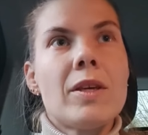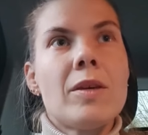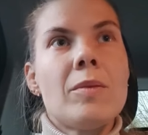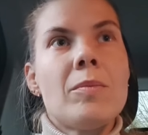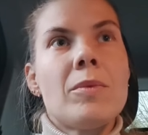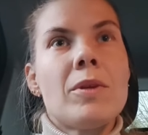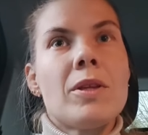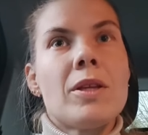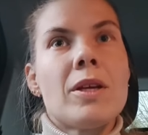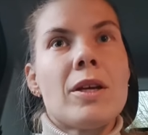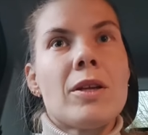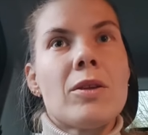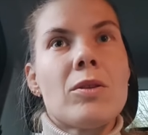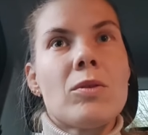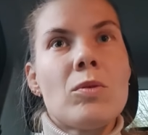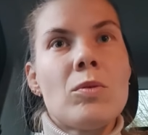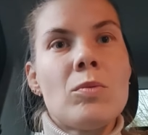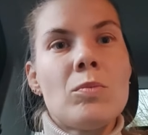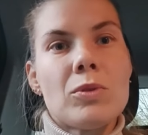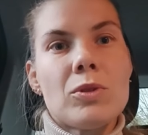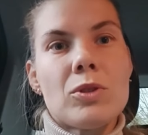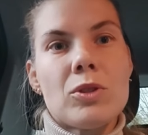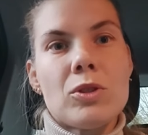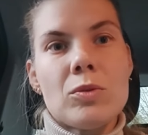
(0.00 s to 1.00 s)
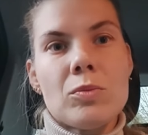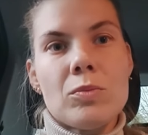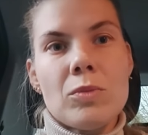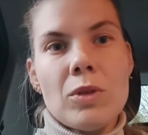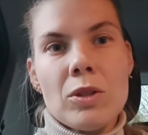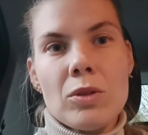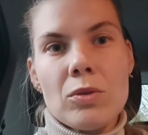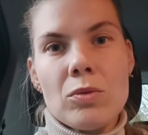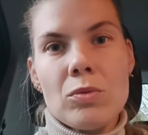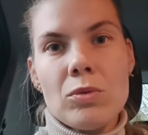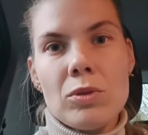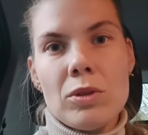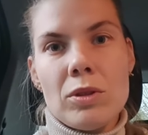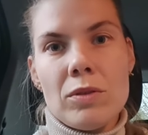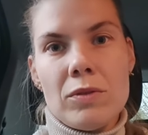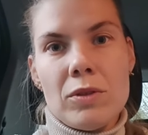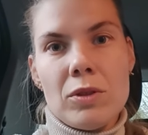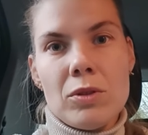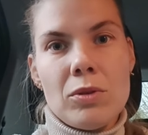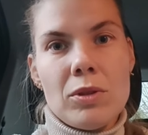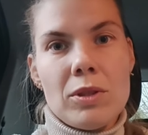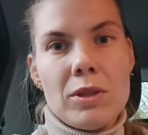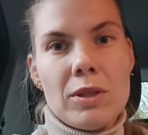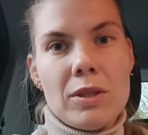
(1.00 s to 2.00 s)
именно о том, почему, откуда
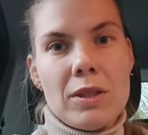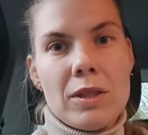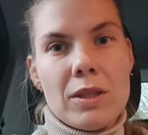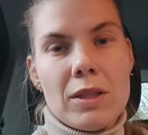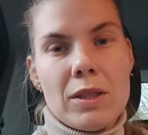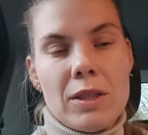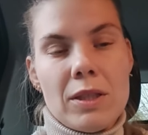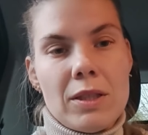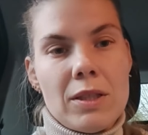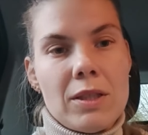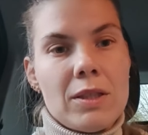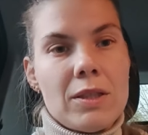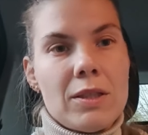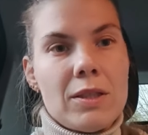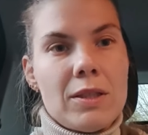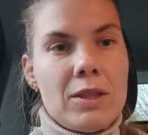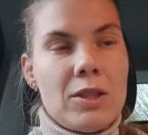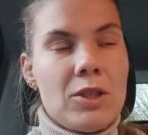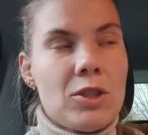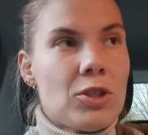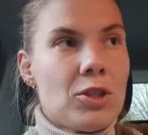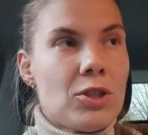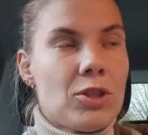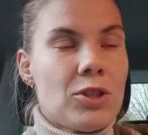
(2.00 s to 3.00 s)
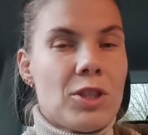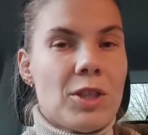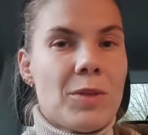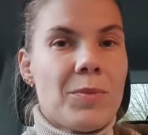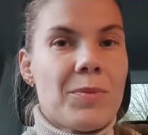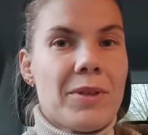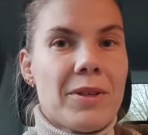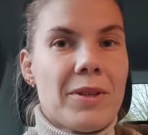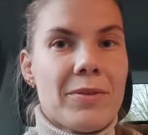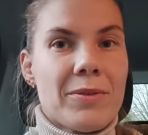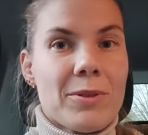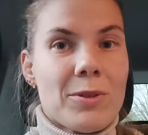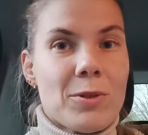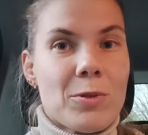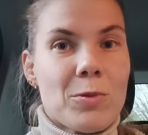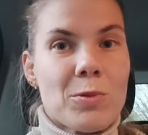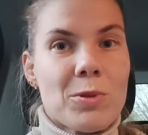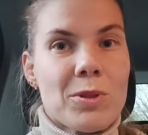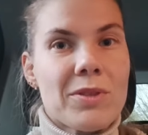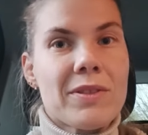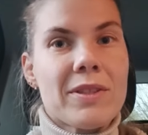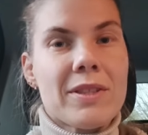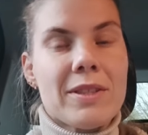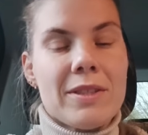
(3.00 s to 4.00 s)
взялась эта Cat Stitch и чем я,
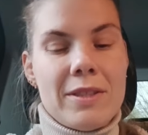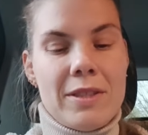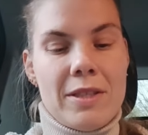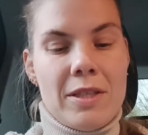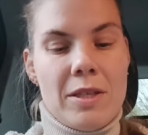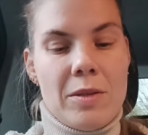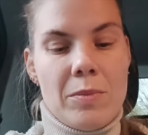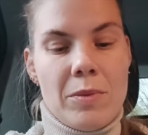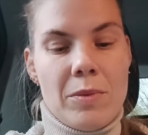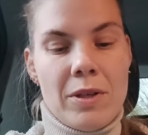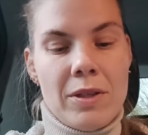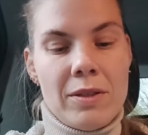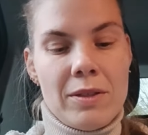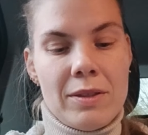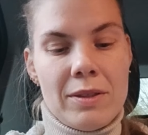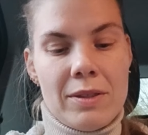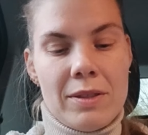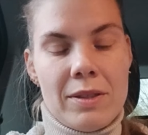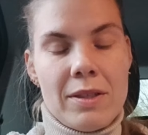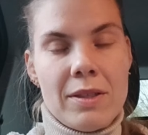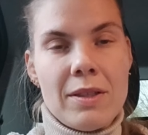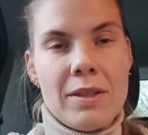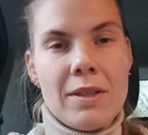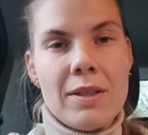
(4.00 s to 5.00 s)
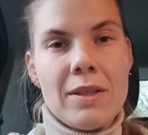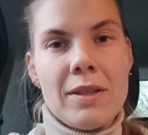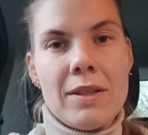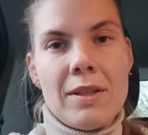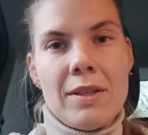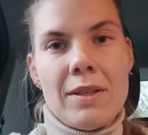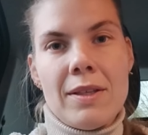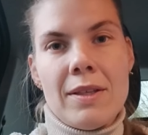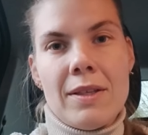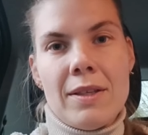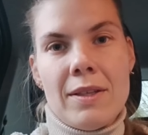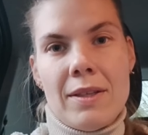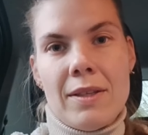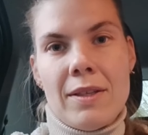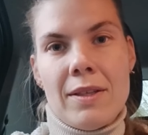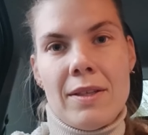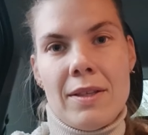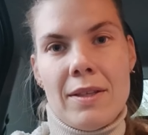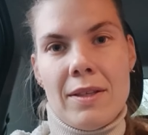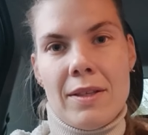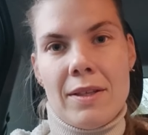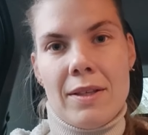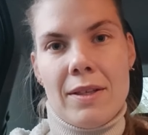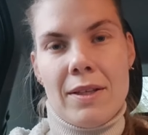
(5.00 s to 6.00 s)
собственно, занималась
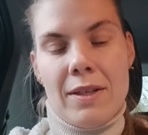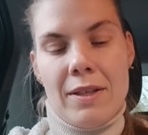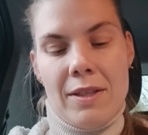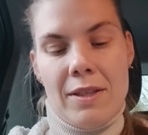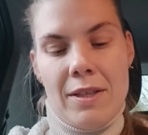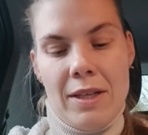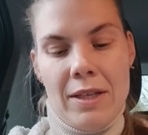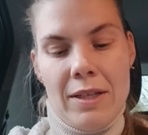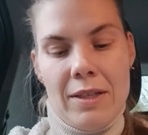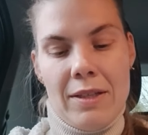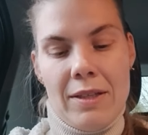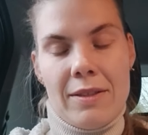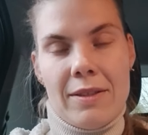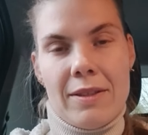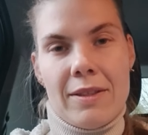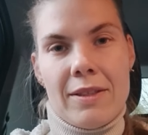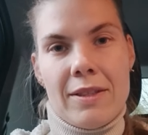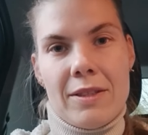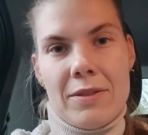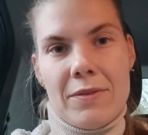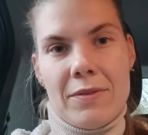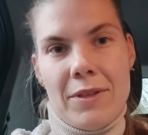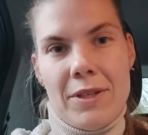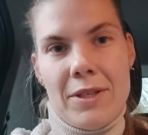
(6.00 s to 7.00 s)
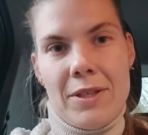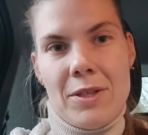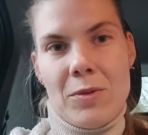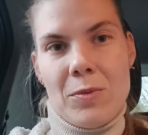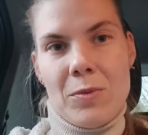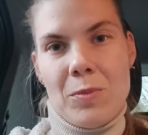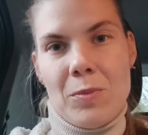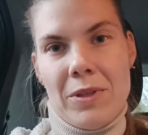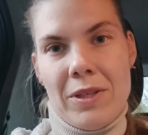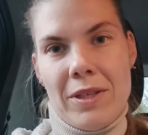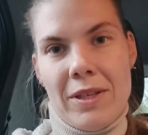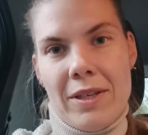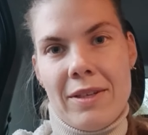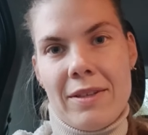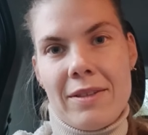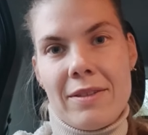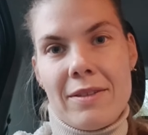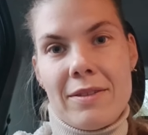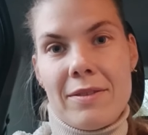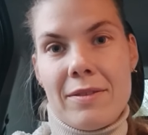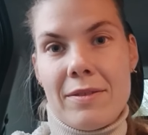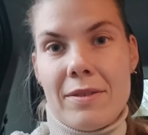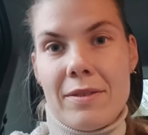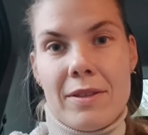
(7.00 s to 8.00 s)
когда это название у меня
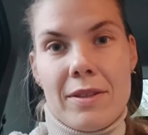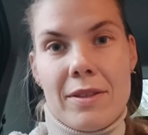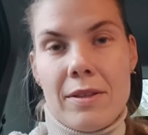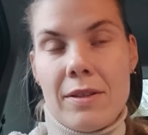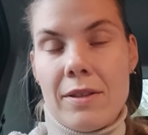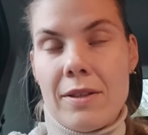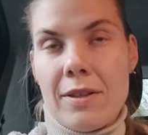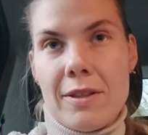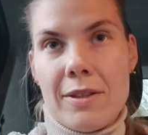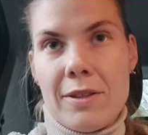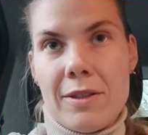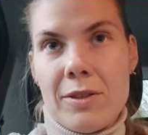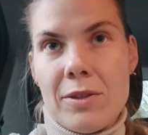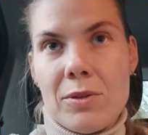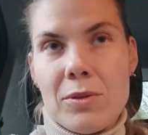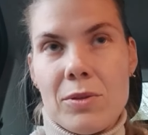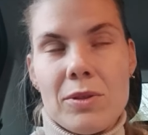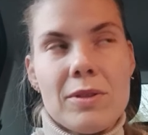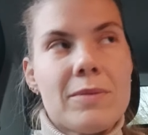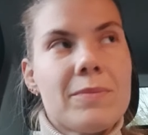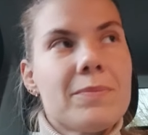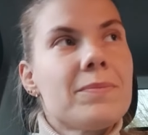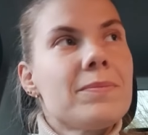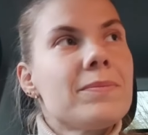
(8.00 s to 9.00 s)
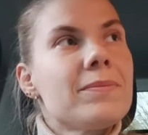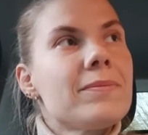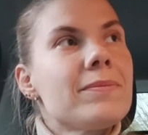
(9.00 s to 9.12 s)
родилось.